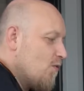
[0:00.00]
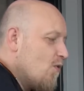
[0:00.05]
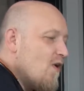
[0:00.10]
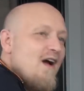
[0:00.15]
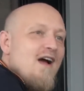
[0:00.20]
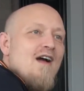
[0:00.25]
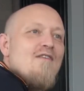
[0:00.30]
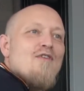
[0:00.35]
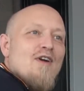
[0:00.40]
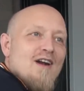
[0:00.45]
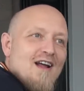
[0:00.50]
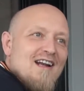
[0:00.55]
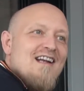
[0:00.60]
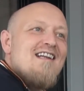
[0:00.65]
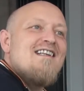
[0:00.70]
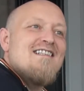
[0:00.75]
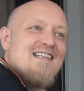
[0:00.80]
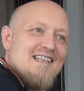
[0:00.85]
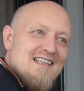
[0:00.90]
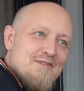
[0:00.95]
Ouais, voilà,
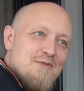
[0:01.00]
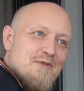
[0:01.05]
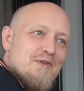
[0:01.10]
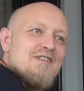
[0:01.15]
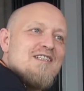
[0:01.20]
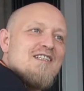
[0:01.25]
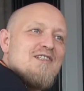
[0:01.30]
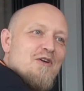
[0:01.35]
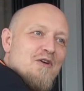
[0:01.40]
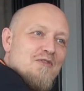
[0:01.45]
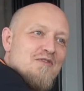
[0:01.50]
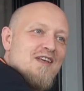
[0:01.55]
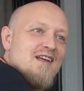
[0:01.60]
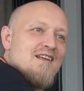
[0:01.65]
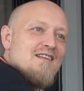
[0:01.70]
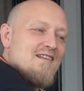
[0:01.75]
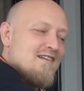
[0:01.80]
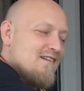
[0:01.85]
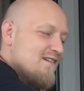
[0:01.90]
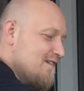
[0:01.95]
les années 70
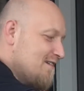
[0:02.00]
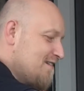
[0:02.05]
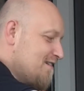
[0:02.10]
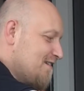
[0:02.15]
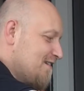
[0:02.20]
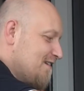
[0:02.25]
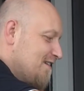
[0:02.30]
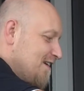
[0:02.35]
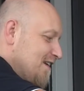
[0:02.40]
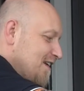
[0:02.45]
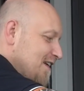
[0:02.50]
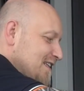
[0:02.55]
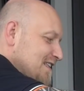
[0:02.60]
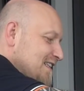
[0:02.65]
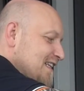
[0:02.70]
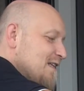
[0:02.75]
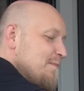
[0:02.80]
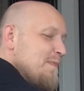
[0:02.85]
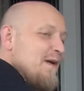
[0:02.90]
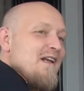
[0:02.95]
reviennent.
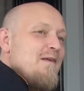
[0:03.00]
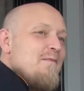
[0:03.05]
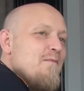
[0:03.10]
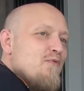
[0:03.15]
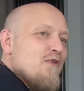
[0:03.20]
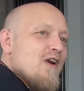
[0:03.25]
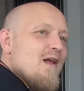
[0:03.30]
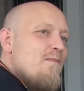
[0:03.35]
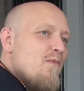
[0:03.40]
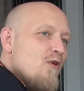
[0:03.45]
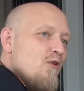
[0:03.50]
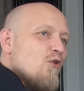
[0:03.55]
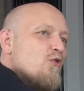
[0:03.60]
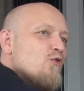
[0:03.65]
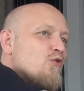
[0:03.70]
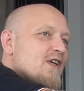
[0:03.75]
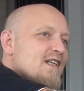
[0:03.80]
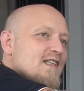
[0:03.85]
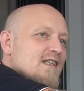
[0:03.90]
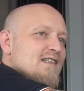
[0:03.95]
C'était pas pour la mode en
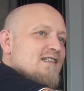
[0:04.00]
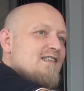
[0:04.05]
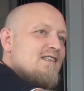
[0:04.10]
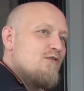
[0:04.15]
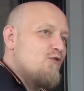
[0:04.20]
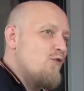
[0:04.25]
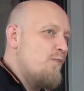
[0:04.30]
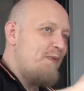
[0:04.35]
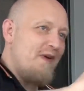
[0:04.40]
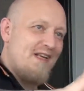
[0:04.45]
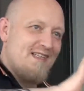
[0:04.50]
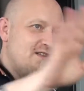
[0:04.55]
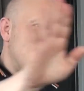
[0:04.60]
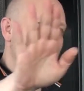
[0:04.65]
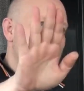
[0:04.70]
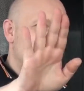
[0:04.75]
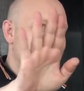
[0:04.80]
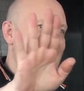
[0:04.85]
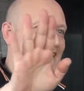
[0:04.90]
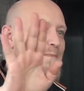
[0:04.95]
tout cas de
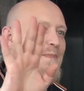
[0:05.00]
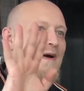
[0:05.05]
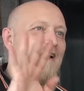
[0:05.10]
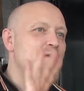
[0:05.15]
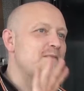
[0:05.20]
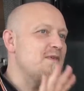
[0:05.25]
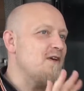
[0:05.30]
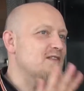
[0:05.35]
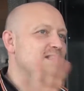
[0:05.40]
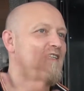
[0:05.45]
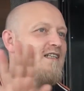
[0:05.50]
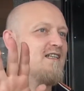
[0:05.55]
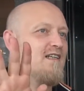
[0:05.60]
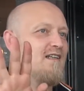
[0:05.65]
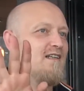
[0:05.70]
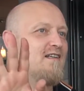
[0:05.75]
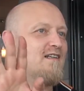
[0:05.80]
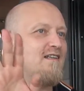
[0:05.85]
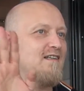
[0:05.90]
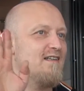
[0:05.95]
personne, c'était pas les meilleures années.
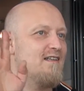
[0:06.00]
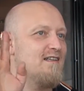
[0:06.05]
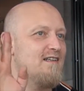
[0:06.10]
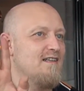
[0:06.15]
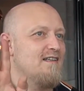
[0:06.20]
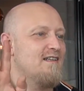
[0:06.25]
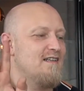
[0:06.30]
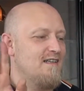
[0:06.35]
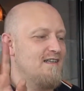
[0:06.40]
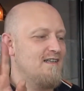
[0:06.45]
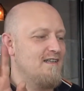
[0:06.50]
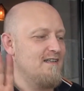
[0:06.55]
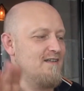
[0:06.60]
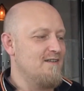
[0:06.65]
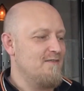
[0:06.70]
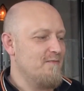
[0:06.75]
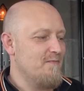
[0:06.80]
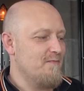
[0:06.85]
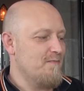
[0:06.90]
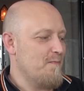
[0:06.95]
Hein. Moi j'ai
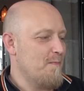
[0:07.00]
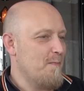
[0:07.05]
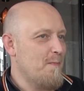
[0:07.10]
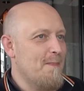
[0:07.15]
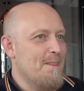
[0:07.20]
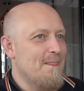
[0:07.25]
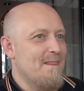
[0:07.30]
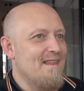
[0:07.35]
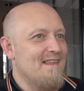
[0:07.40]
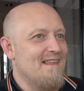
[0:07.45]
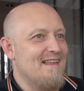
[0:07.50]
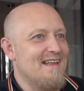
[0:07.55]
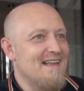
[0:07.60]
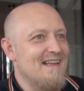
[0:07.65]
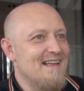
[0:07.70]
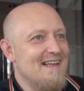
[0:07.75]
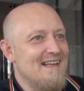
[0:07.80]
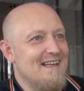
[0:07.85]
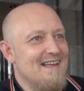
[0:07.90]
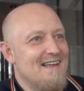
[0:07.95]
vu les vieilles figurines de
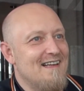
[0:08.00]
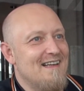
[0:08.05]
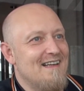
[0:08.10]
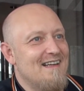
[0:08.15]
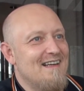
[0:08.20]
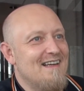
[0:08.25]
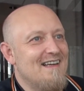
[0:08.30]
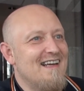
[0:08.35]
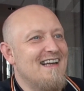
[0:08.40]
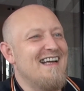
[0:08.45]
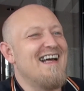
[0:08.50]
euh, Panini là.